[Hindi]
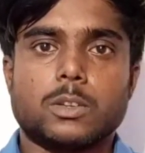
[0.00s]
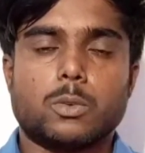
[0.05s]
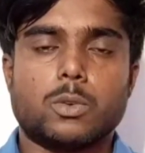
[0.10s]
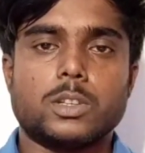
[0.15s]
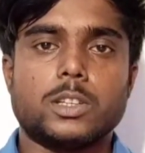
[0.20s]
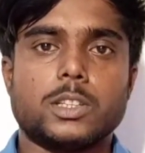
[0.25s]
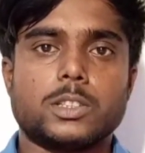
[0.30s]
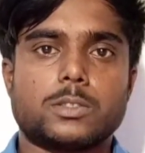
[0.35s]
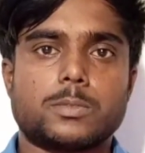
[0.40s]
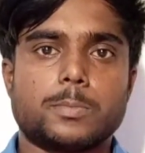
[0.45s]

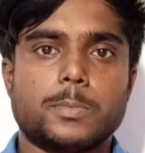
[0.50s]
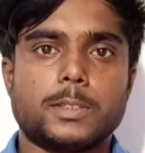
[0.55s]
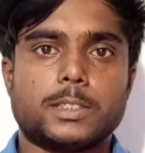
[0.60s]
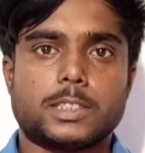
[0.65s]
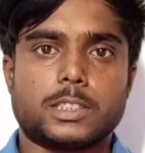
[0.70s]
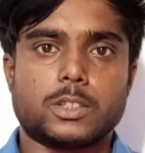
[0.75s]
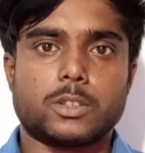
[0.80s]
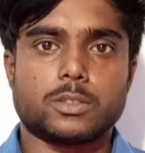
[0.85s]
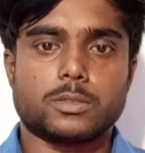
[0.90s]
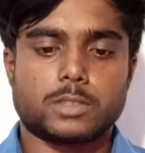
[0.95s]
ऑडियंस भी
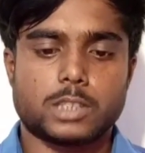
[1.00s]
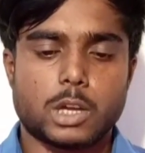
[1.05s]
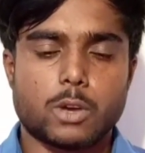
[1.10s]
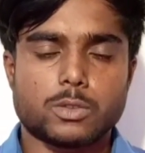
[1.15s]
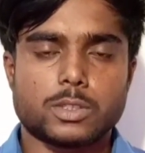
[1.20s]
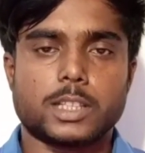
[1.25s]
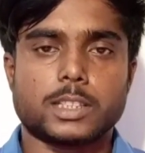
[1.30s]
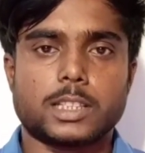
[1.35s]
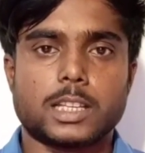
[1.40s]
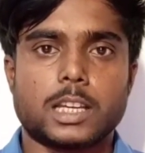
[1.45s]

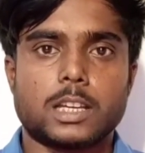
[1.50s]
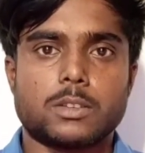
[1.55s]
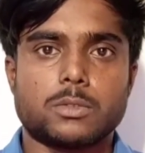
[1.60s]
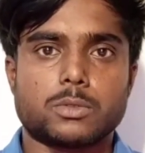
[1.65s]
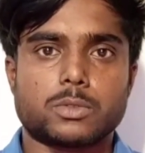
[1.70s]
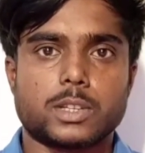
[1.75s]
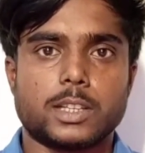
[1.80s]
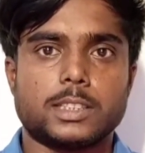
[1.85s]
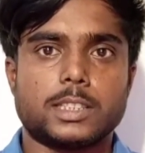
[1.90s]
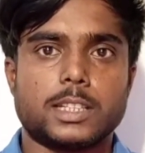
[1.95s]
चौक जाता है और
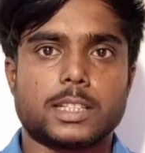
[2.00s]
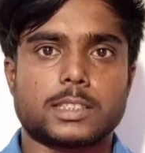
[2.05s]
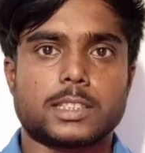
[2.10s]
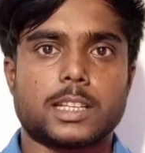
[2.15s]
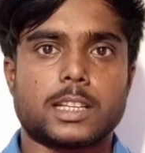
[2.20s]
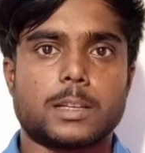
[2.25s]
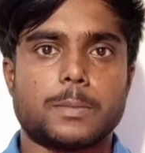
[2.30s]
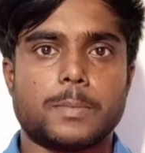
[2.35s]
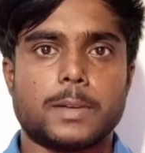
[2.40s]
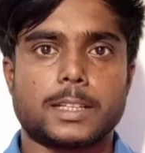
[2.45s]
उसका ऐसा लगता
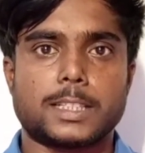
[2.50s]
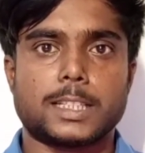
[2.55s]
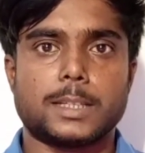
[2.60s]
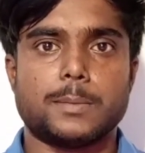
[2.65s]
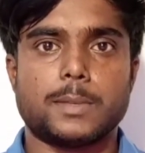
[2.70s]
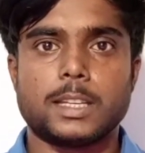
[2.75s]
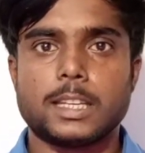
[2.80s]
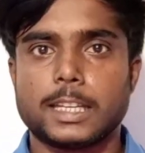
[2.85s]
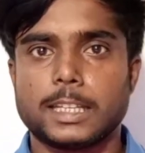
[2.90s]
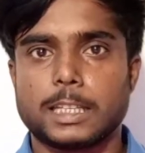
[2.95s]
है कि बाकी
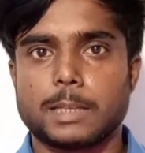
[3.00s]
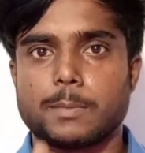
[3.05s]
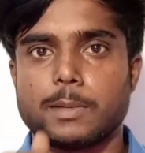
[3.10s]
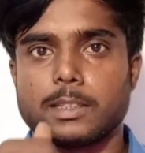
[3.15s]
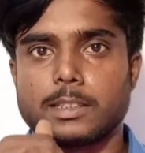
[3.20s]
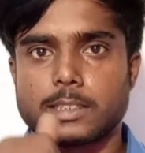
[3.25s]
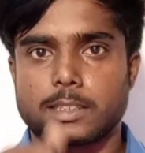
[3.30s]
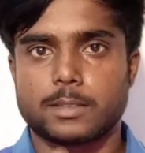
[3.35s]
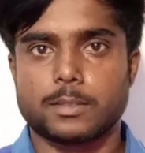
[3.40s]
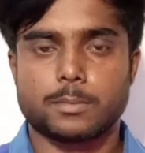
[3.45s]
में
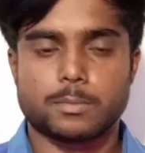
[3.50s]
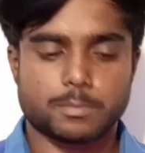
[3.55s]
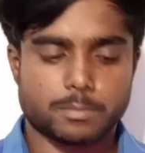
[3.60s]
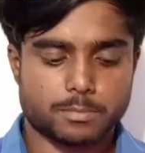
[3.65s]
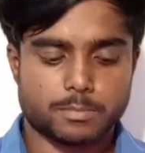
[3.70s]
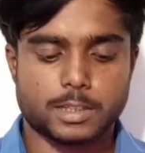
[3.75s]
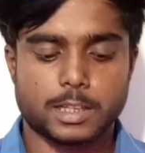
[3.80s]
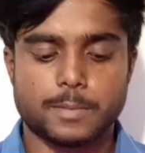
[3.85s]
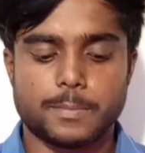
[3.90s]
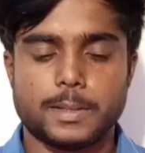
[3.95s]
नज़रबंद
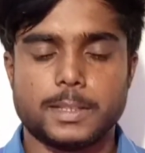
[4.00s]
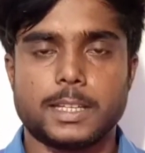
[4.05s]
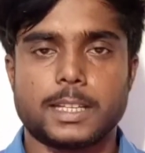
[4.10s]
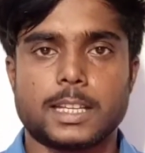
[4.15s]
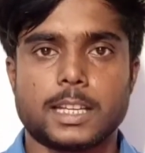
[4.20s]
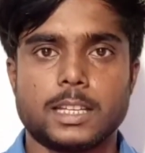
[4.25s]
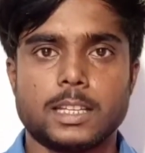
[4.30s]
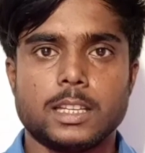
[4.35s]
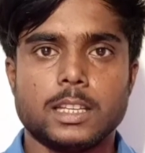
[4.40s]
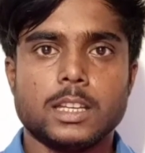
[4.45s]
वाला मैजिक
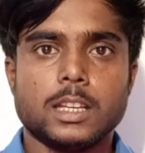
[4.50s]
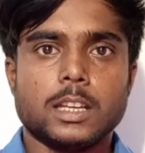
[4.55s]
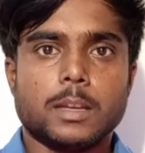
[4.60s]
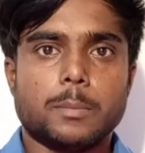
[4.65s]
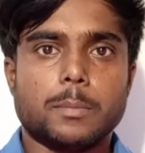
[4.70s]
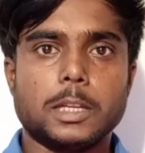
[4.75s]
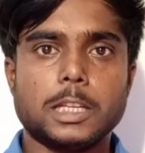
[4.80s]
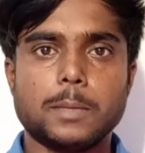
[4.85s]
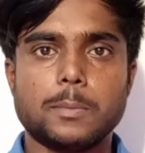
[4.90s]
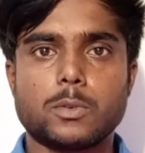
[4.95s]
है
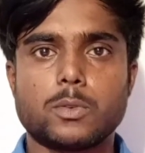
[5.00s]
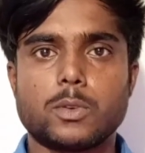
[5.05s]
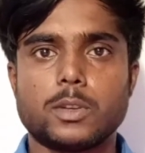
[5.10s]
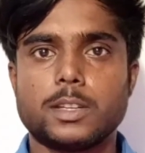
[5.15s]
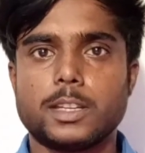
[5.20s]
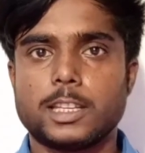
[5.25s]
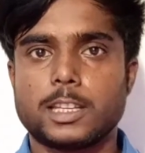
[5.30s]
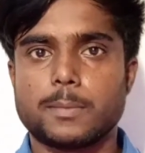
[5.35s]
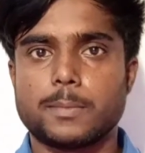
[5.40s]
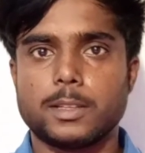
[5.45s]
मैजिक में कोई
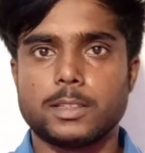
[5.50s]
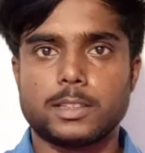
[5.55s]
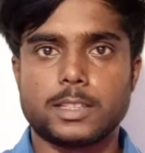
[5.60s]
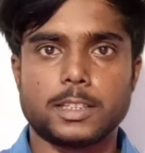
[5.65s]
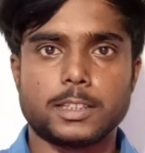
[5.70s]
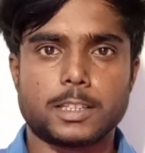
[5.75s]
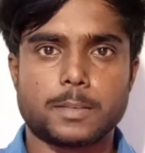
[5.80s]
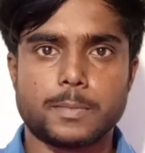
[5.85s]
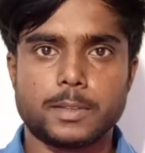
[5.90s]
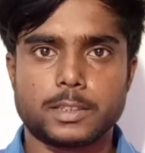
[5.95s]
नज़रबंद
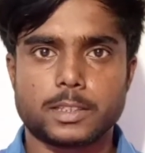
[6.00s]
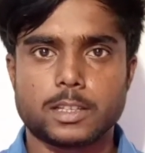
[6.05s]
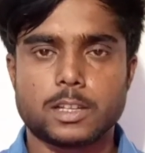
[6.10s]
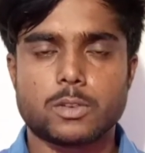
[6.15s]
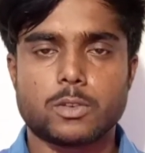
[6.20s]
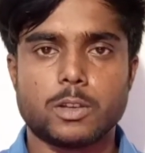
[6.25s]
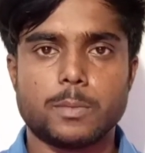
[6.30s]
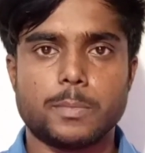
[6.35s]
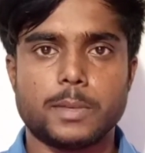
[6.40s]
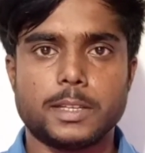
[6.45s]
तंत्र मंत्र का
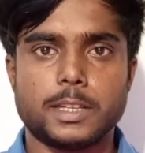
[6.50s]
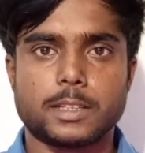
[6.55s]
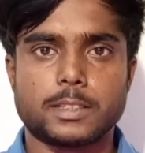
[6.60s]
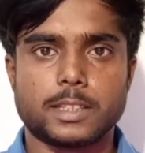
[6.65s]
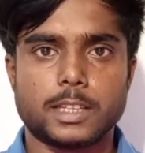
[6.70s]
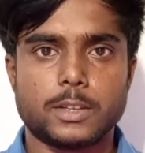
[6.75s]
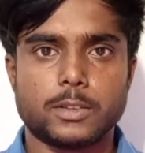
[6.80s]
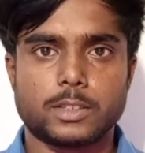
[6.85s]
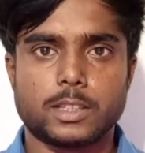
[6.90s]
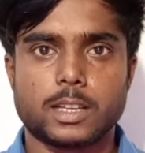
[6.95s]
कोई मैजिक
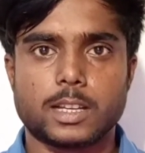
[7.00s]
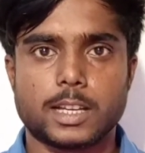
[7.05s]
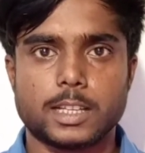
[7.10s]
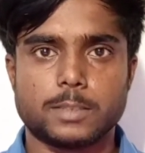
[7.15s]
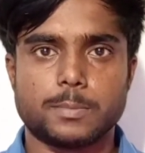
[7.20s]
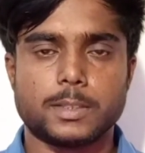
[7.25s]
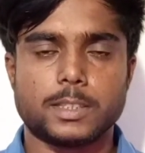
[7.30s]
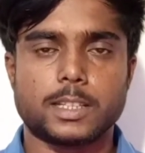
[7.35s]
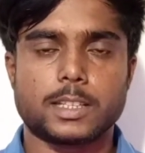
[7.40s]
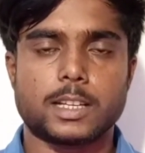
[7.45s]
नहीं होता
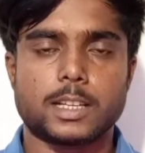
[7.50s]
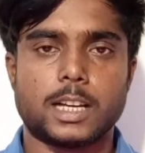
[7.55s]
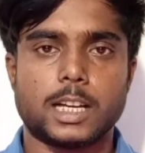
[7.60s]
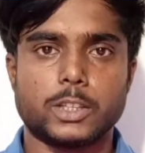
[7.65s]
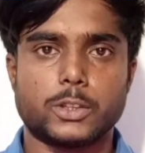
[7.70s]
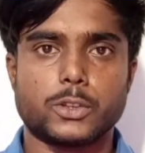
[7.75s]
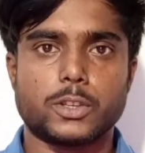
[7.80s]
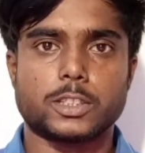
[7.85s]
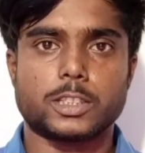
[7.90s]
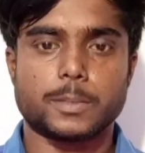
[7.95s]
गैस बस एक
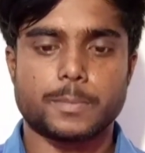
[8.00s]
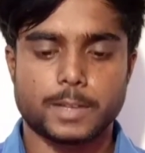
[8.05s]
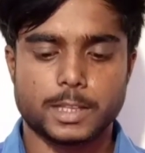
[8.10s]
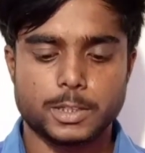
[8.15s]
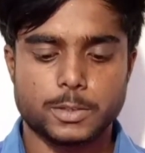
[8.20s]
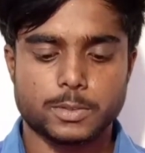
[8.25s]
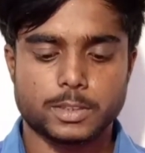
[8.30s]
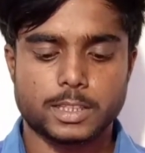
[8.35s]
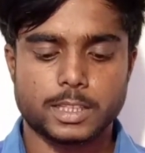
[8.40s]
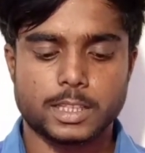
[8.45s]
हाथी की सफाई
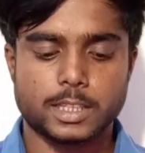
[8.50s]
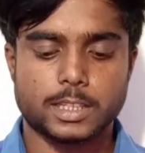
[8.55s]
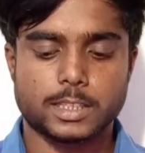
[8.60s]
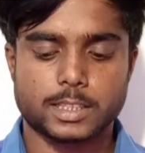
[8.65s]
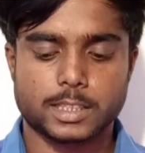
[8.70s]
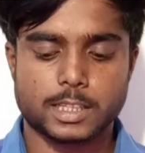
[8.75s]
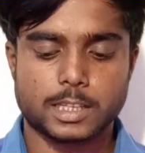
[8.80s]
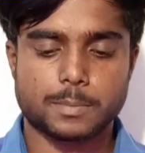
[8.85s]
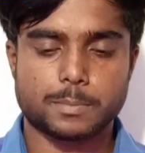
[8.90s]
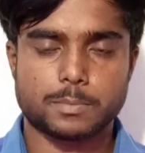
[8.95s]
होती है
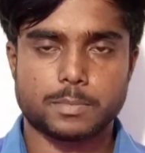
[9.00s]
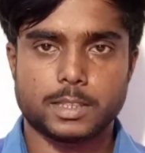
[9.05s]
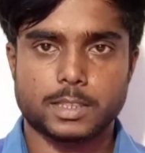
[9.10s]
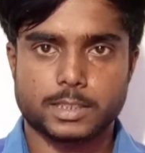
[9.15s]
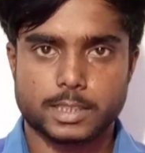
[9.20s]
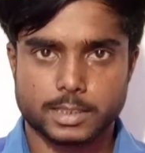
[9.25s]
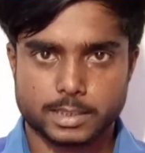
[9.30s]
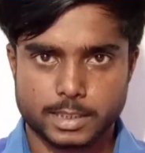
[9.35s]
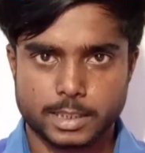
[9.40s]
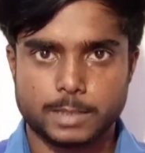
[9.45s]
जैसे कि आप देख
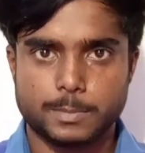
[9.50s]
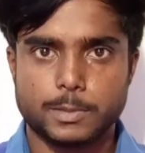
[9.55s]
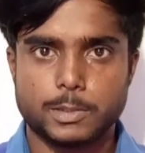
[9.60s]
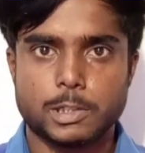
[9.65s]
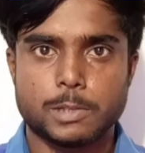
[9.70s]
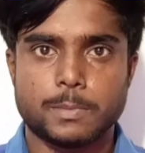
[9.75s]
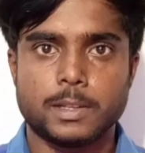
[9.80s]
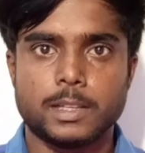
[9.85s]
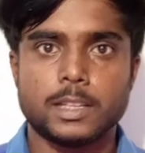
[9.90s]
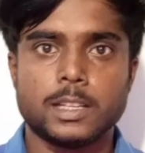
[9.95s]
सकते हैं इस
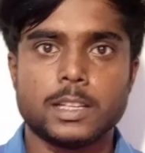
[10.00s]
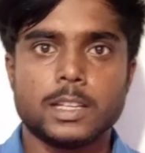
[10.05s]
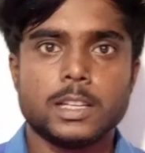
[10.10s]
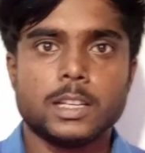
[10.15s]
वीडियो में